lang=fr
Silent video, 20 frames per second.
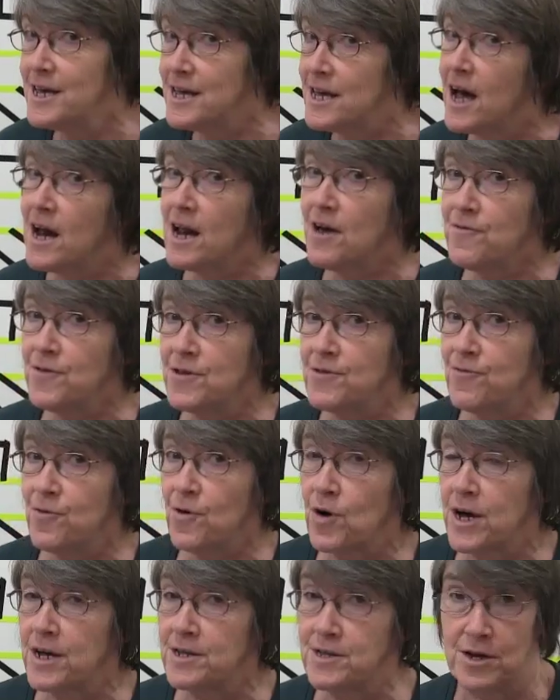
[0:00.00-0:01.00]
Et à la fête
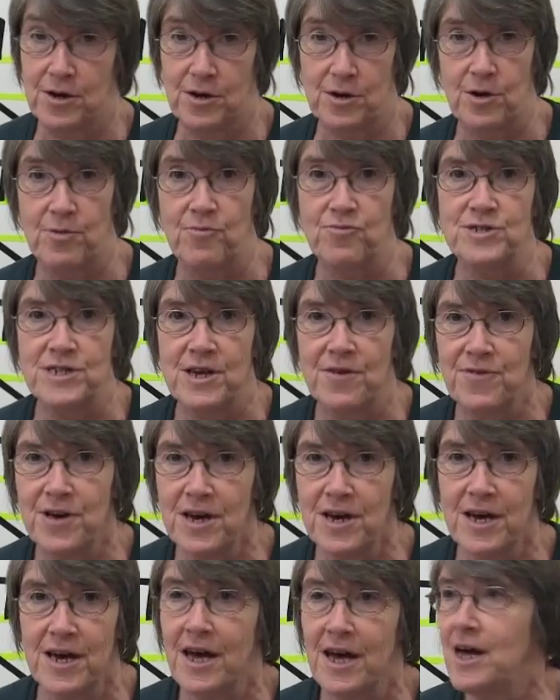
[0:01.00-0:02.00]
foraine, comme vous
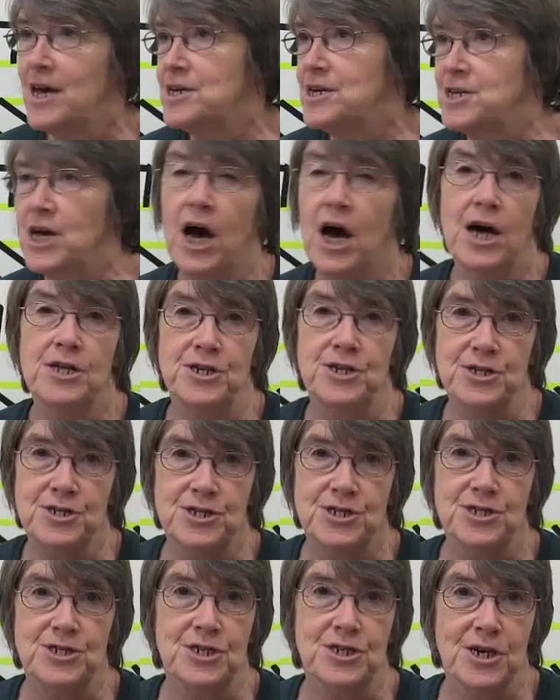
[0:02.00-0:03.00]
savez, il y a des
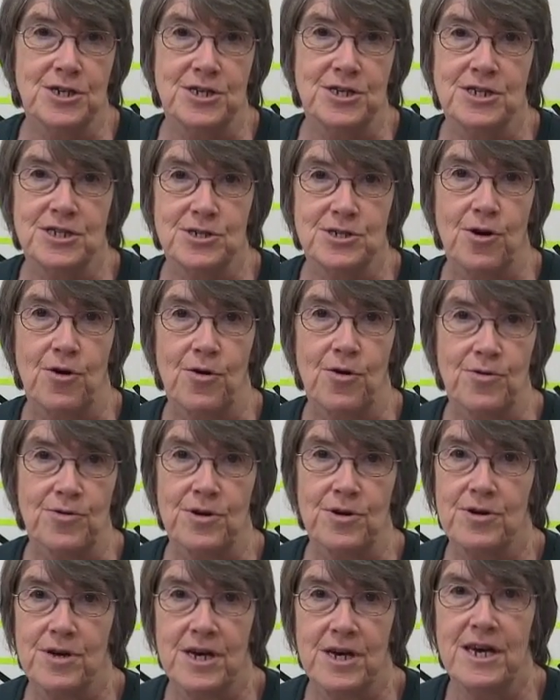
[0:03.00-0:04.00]
tirs, des stands,
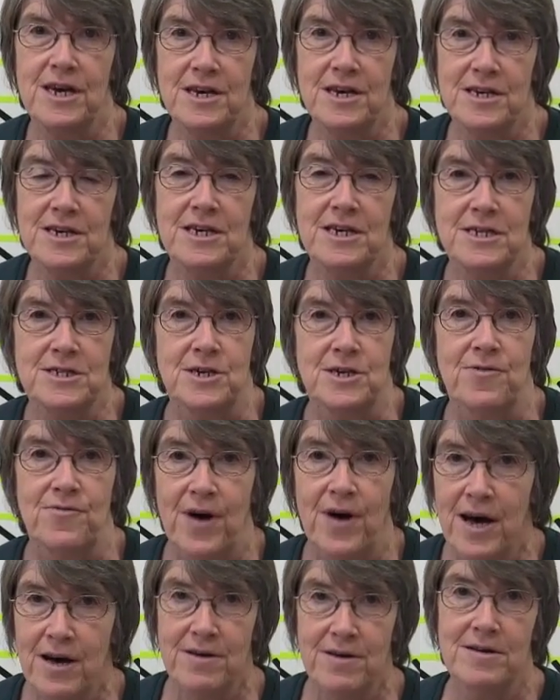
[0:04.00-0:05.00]
et il s'en
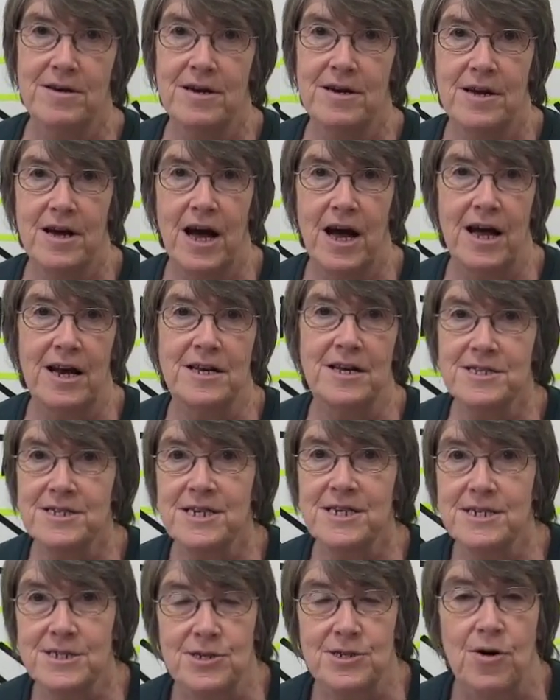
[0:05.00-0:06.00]
va à l'un de
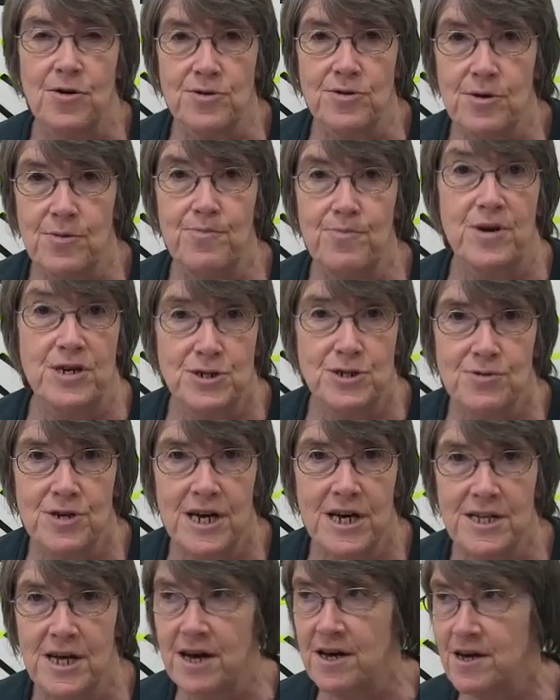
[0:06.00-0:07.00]
ces stands, pêche au
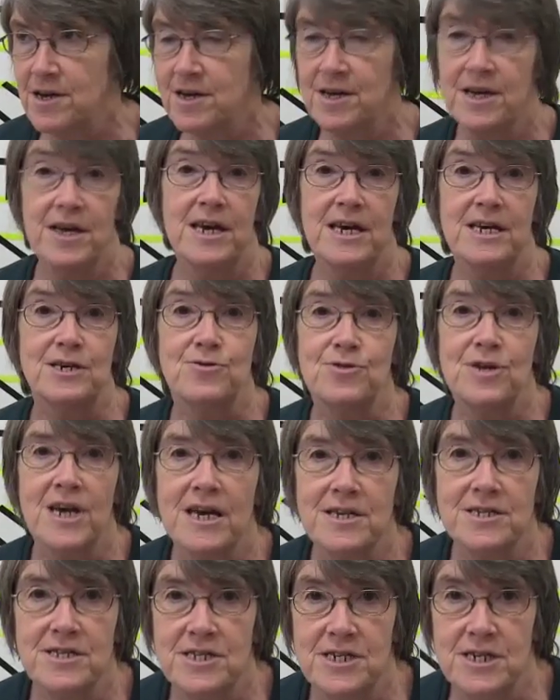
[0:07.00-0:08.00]
canard. Et que
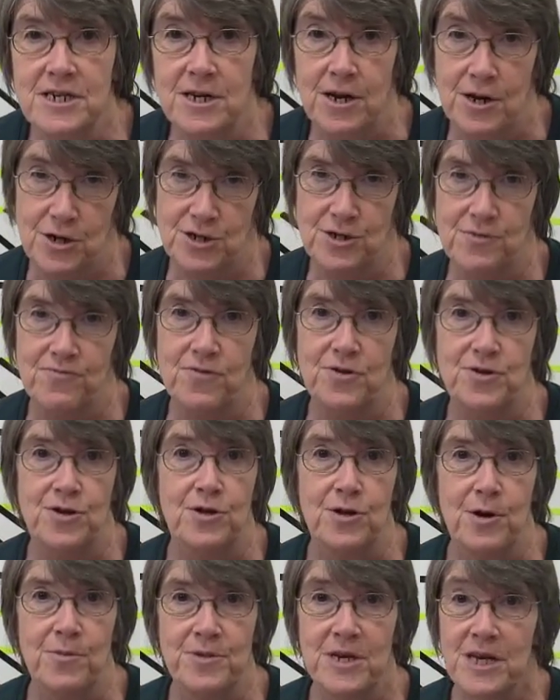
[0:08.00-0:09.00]
gagne-t-il Je lui
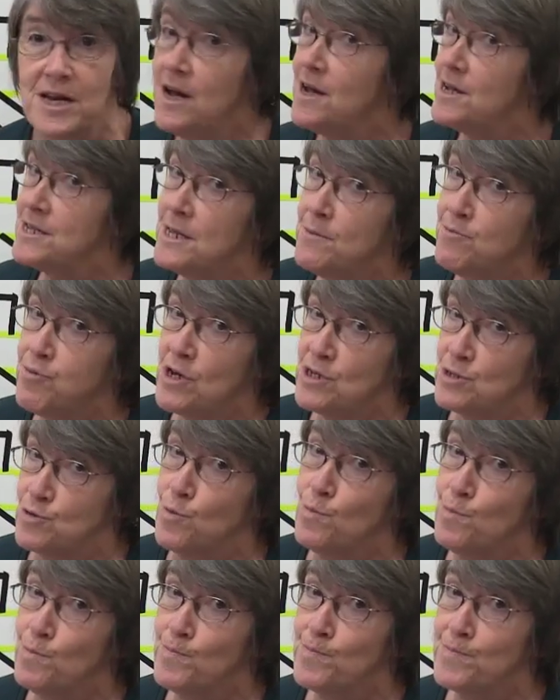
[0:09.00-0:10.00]
donne un mille, des
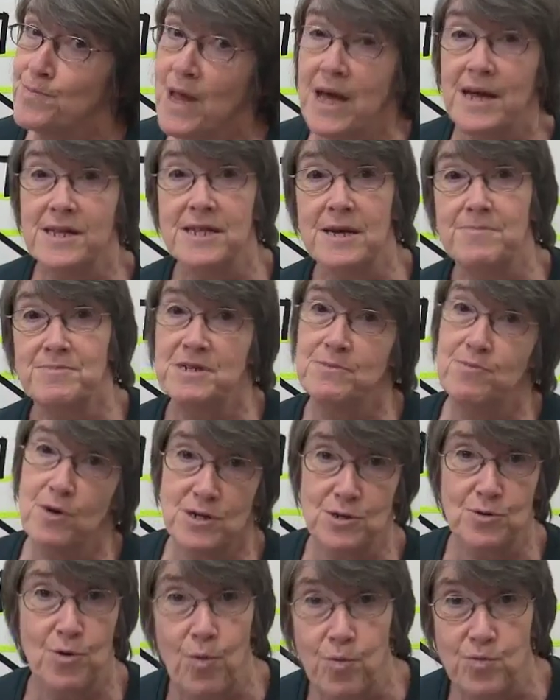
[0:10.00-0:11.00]
poissons, des petits
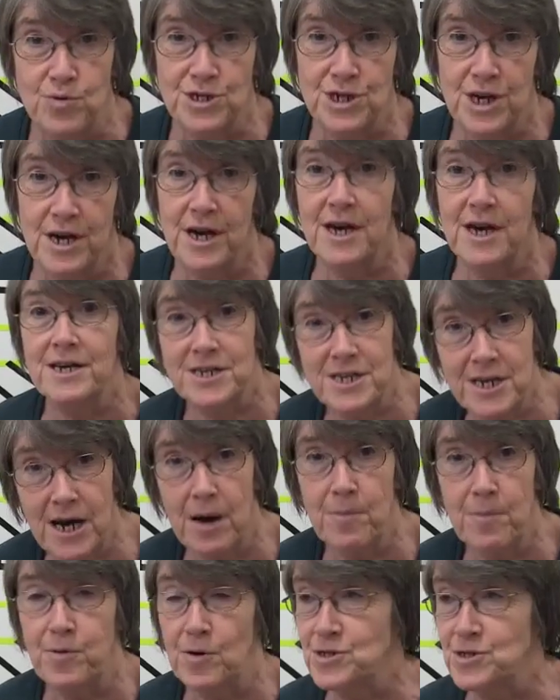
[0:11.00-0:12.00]
poissons rouges, qui
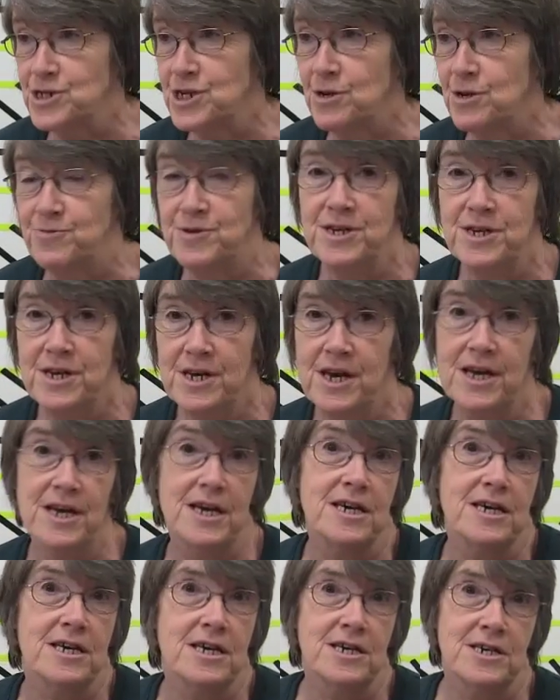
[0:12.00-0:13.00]
rapportent chez lui
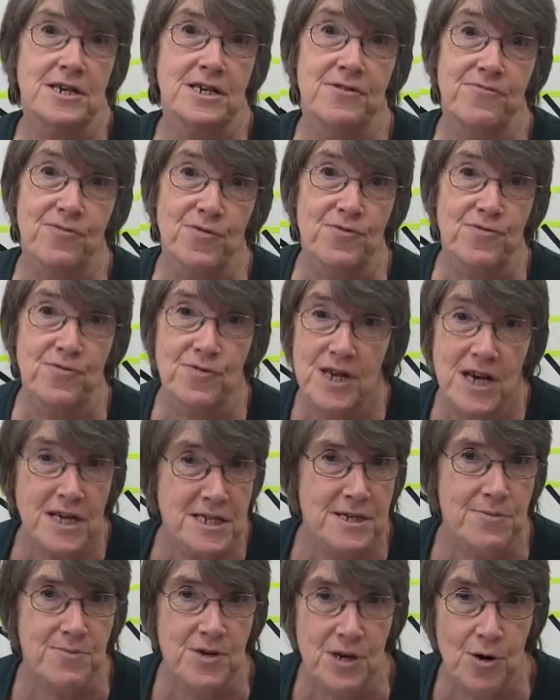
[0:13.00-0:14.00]
et qui vont devenir
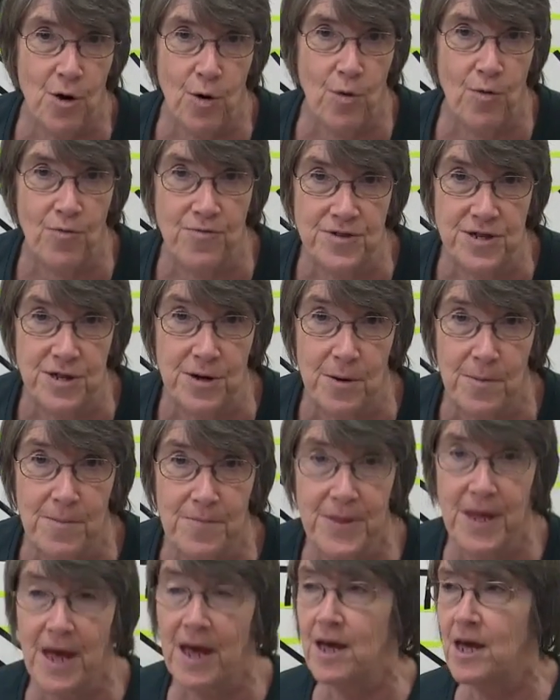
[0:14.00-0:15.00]
ses meilleurs confidents.
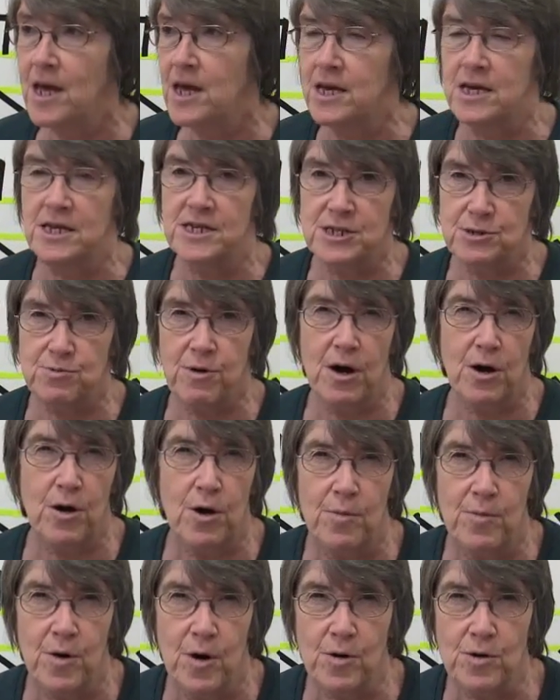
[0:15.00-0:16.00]
Et l'histoire
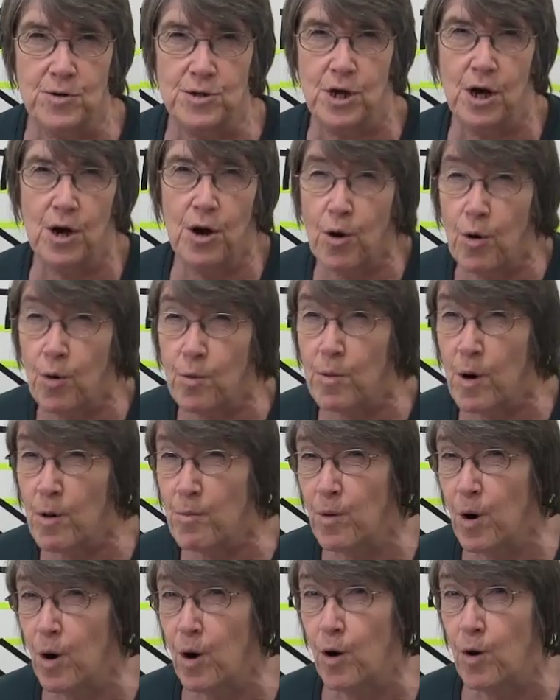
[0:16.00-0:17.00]
commence au
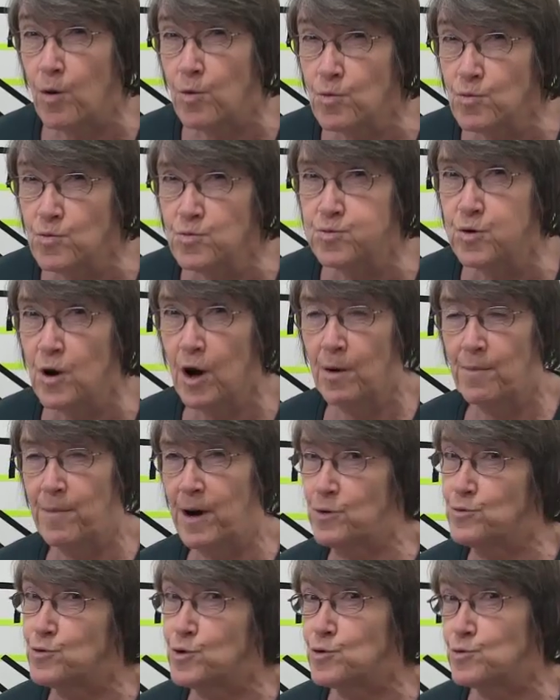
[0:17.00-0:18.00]
moment où,
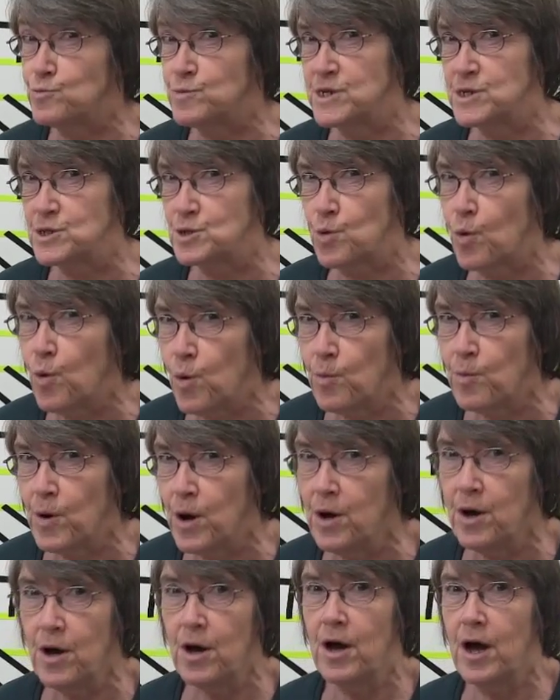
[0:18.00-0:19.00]
par une nuit
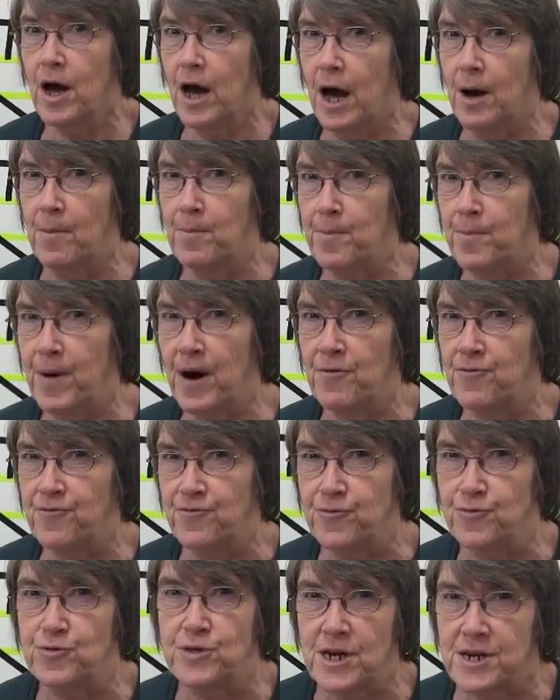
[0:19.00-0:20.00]
sombre, à pas
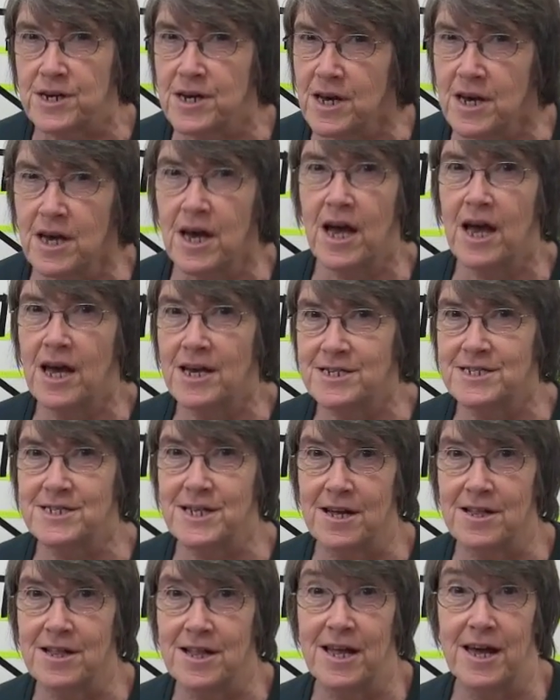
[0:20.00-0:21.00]
feutrés,
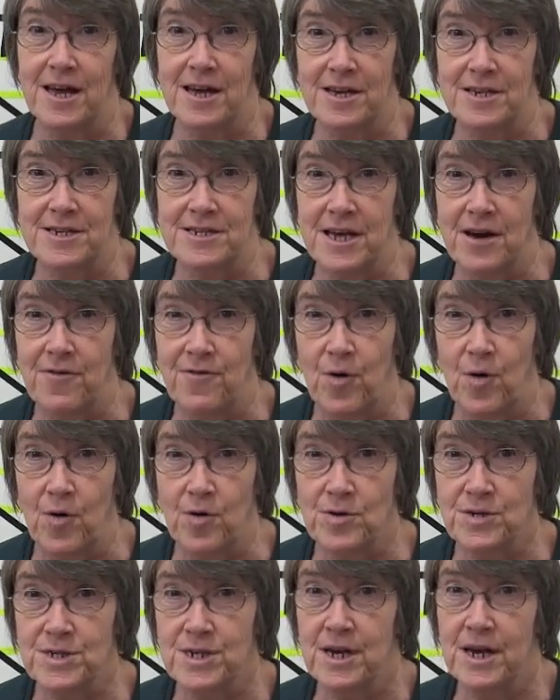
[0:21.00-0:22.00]
Stanley
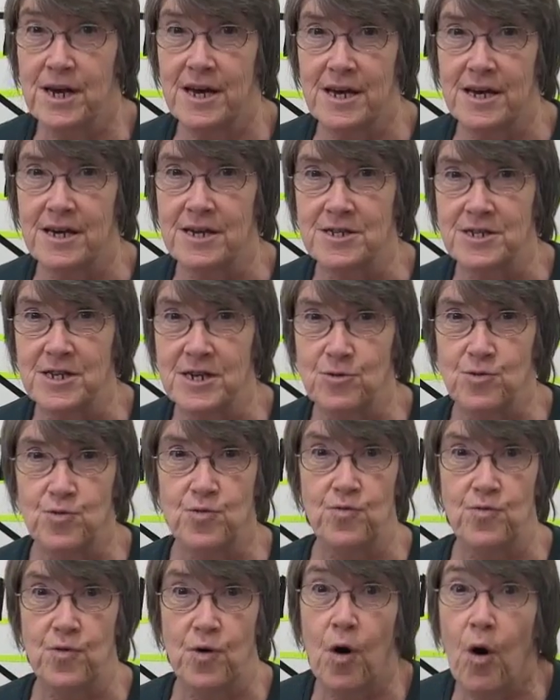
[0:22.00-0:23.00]
s'avance et
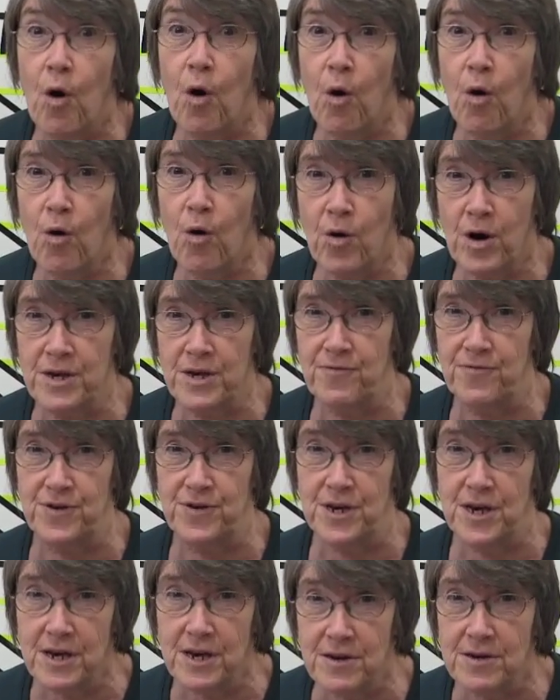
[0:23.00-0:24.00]
découvre
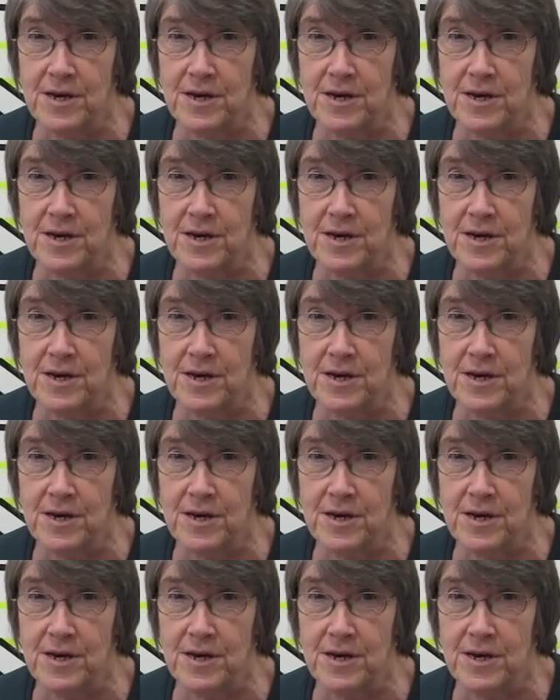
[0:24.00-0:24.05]
horrifié